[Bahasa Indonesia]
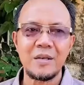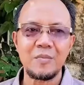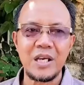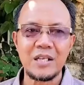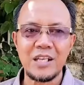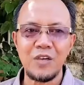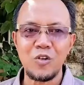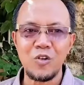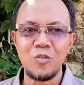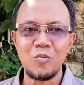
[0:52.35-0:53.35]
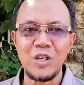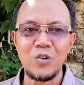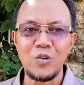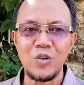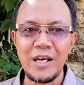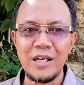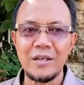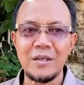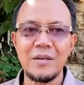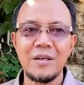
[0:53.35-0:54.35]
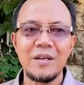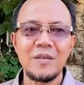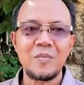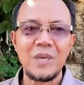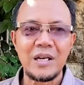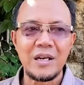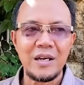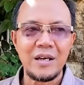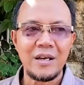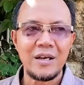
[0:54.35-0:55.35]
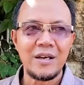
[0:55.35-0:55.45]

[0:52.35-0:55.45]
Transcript: yang biasa untuk menurunkan para